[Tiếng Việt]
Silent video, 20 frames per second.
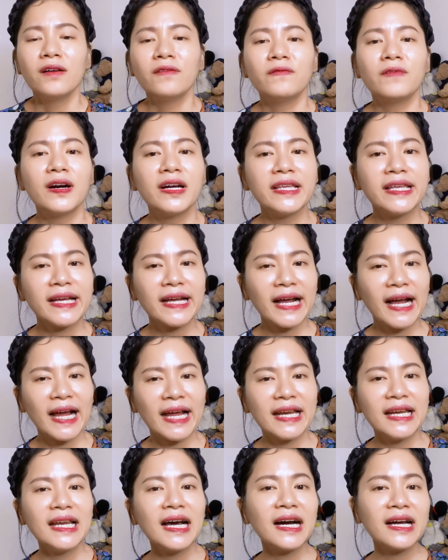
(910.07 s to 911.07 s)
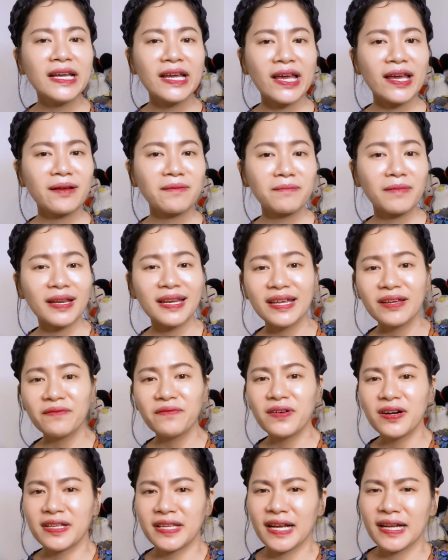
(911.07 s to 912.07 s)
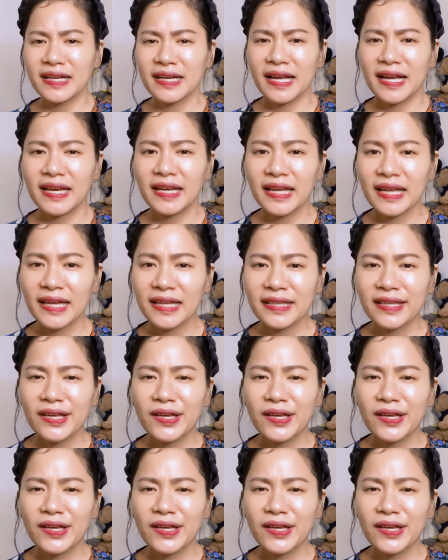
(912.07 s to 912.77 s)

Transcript: Với những cái lợi ích mà Ly vừa nhắc đến ý,